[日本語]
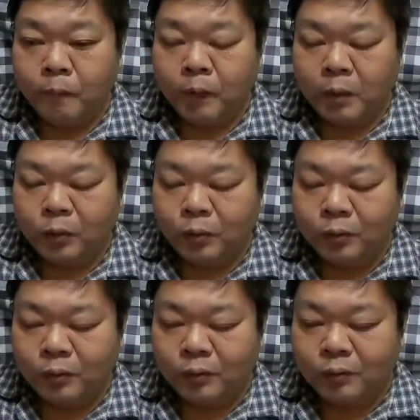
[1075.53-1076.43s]
でまあそう
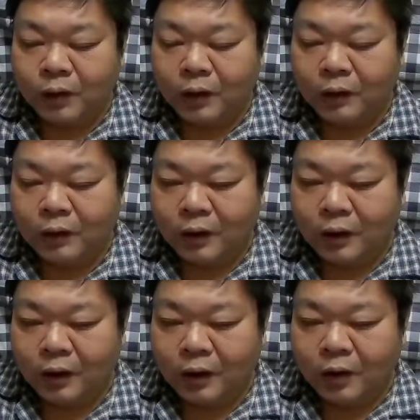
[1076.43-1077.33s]
いうことがあっ
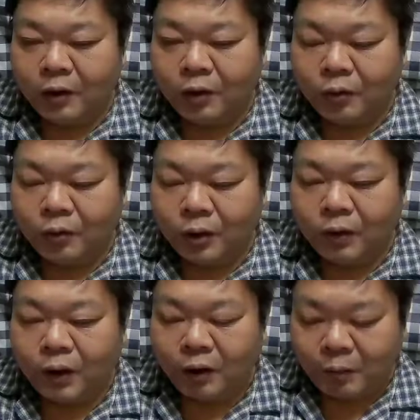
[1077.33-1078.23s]
て日本に
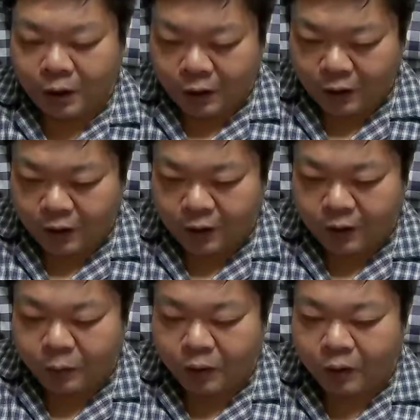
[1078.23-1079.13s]
は謝れない
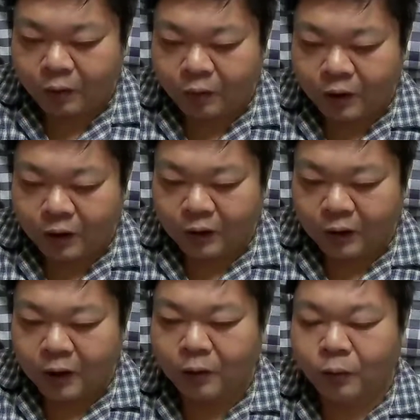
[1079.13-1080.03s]
でも韓国はやっ
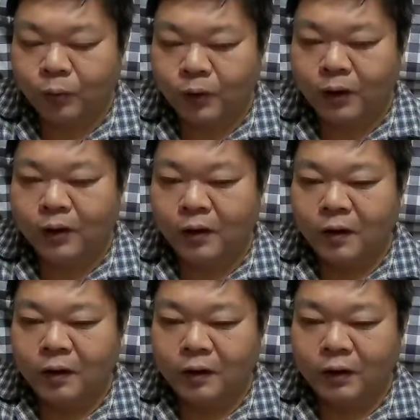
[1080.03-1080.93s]
てないことに
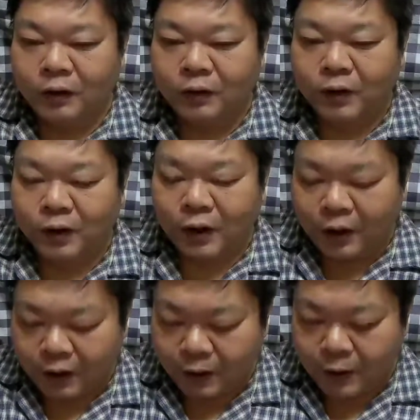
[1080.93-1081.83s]
しなくちゃいけ
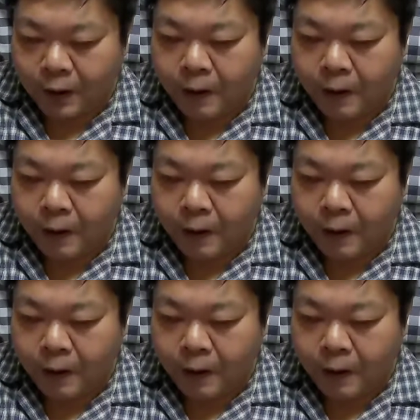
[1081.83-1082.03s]
ない、